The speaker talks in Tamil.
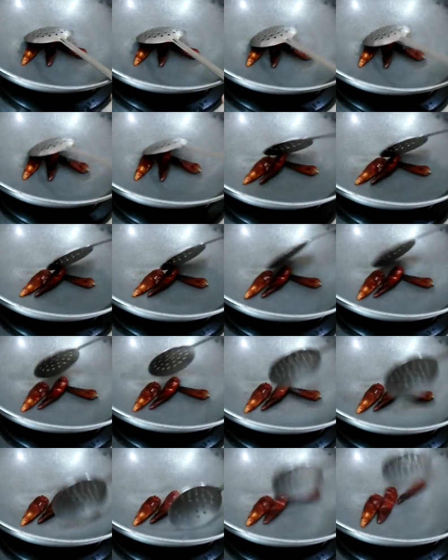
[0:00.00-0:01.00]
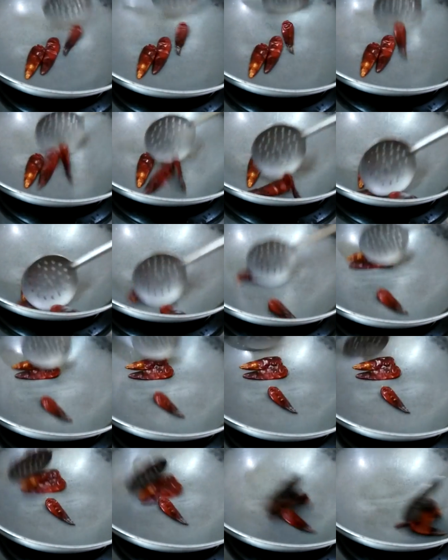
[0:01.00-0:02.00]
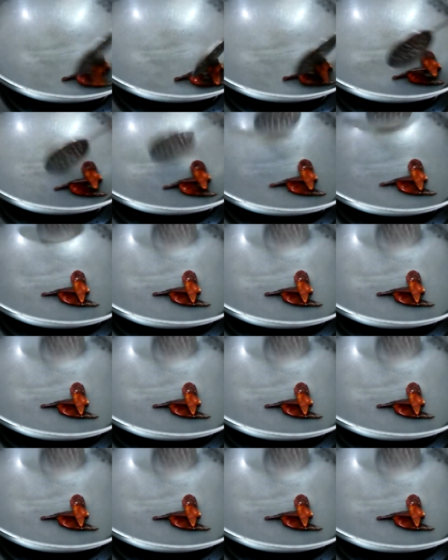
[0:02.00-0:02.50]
நம்மளோட இஷ்டம்தான் காரத்துக்கு ஏற்ற மாதிரி